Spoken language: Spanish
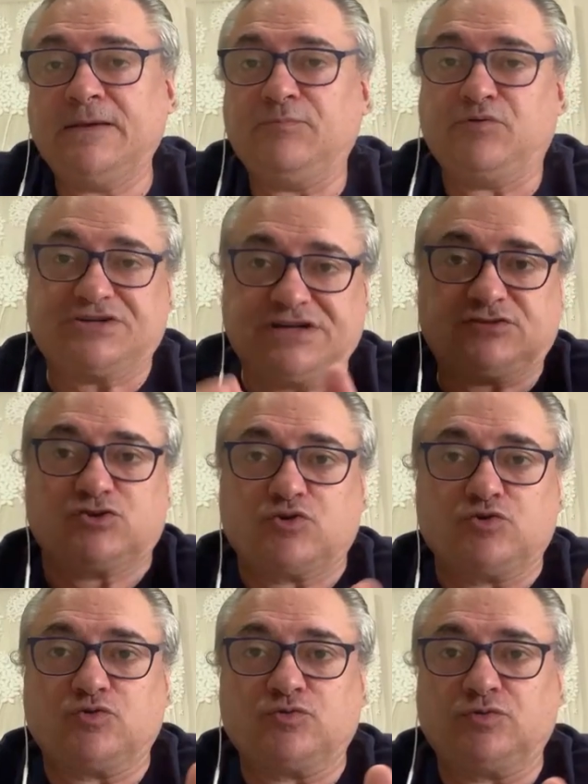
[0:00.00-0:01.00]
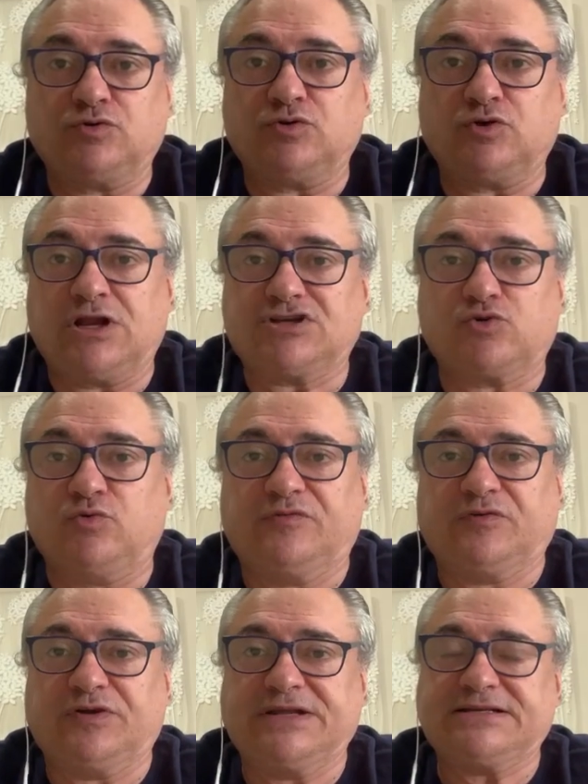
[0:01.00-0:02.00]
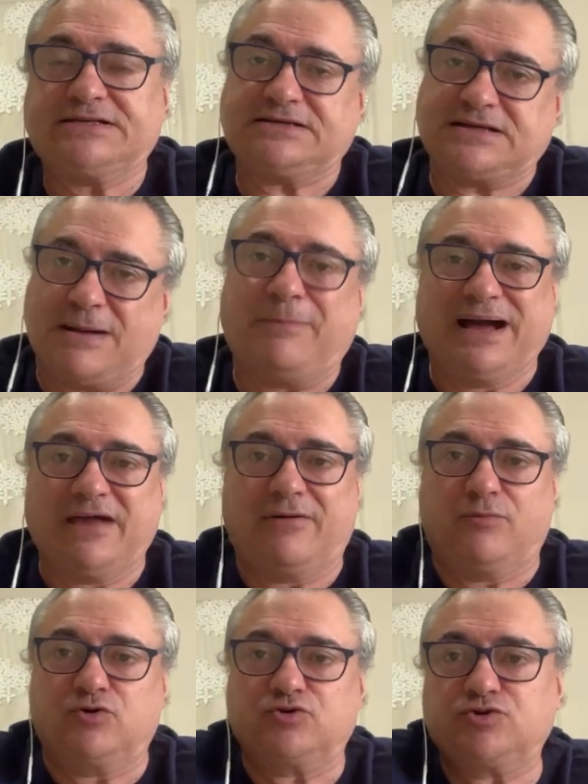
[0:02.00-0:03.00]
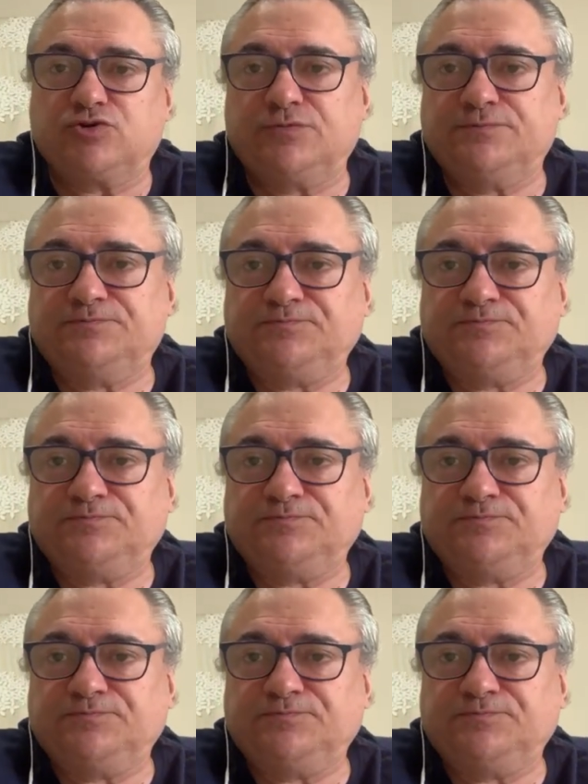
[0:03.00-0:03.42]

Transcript: Pues si estas son las soluciones, apague vámonos.